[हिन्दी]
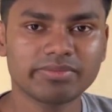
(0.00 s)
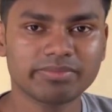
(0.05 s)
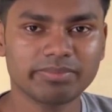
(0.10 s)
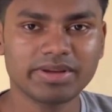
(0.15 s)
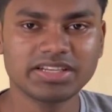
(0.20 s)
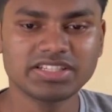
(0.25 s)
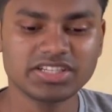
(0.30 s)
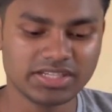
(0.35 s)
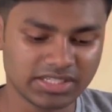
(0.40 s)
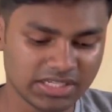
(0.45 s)

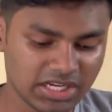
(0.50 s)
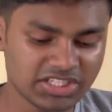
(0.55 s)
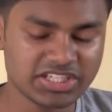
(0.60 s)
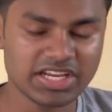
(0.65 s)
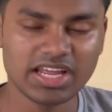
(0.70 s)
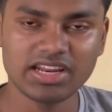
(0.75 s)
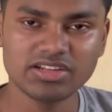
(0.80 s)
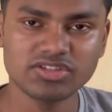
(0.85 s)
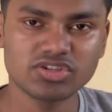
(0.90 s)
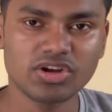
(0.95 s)
में इनका
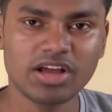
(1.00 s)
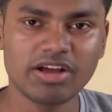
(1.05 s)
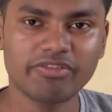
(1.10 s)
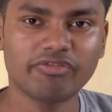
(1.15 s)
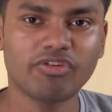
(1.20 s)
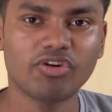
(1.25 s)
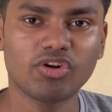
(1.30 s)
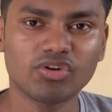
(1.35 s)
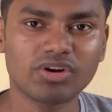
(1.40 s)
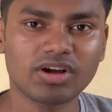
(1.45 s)
चैनल जो है
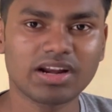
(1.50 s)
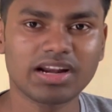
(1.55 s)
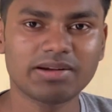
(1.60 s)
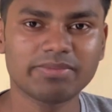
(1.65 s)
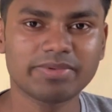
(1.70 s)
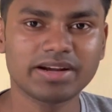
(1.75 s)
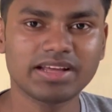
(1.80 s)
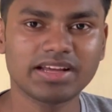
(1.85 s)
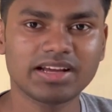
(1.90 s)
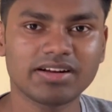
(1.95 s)
फॉलो करना
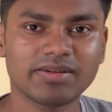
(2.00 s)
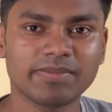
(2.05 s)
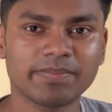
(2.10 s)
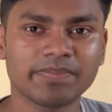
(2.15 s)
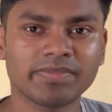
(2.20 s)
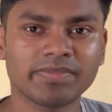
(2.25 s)
पड़ेगा